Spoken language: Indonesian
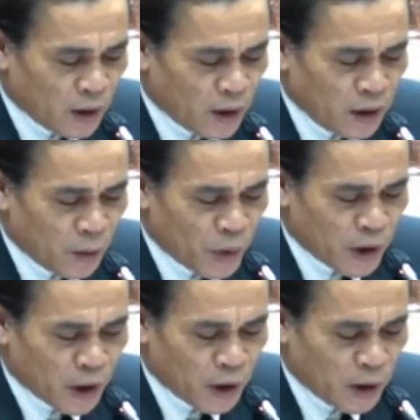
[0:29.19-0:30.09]
artinya
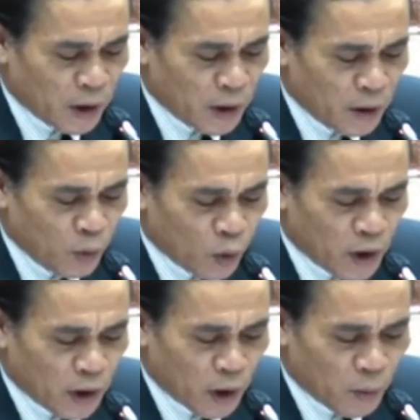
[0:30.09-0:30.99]
bisa
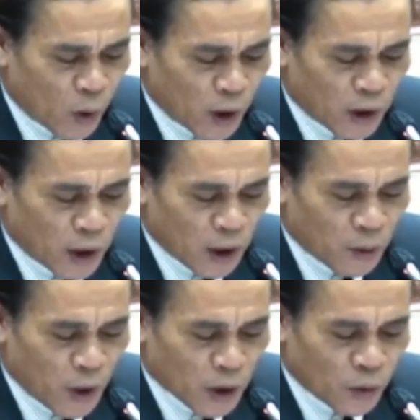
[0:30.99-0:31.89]
dibuktikan bahwa negara
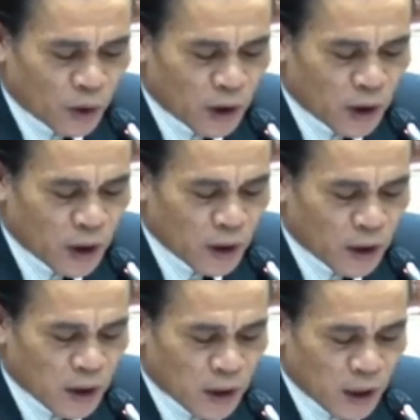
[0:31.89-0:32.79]
dimaksud tidak
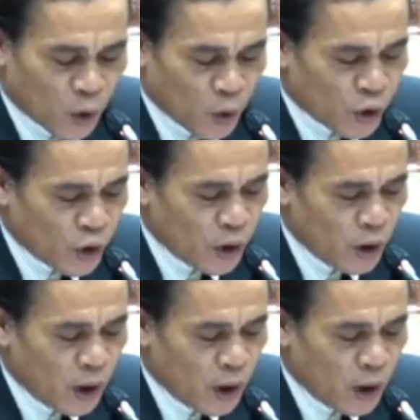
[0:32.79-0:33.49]
serius